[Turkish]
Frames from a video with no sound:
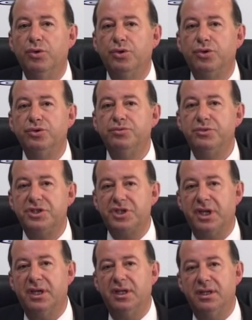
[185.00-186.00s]
uygun bir
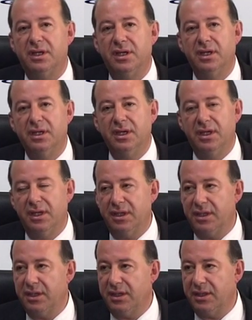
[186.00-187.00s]
şekilde
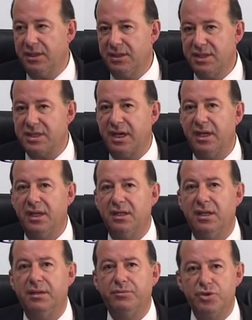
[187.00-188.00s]
e, dizayn
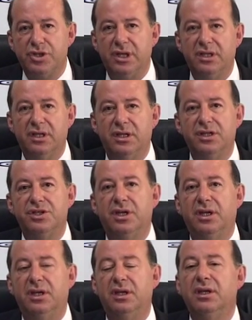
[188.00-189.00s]
edilip
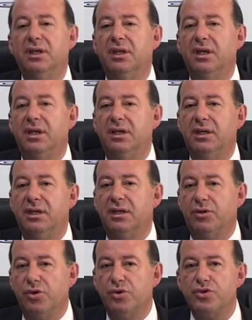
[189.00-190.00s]
düzenleneceği e,
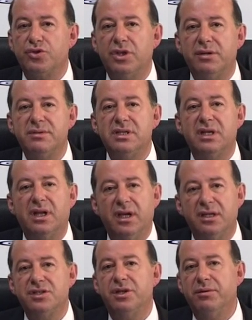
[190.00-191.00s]
konusu da bizleri
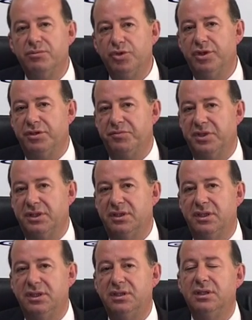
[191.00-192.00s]
ayrıca memnun
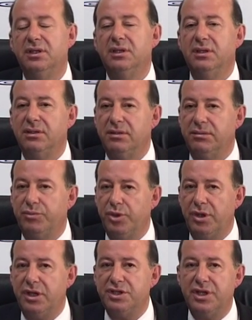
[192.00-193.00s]
etmektedir.
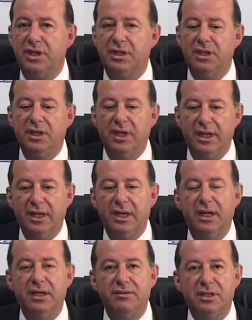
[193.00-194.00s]
Böylece
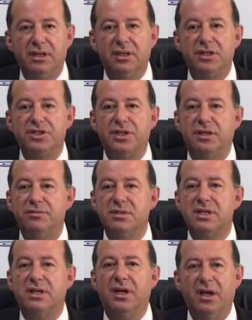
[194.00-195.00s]
engelli
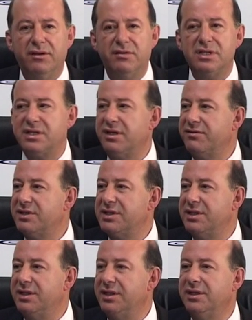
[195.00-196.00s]
vatandaşlarımız da hayvan
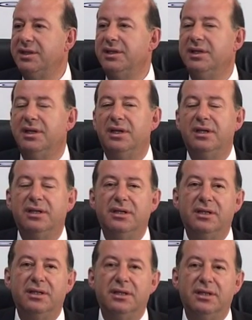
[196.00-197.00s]
sevgisini e,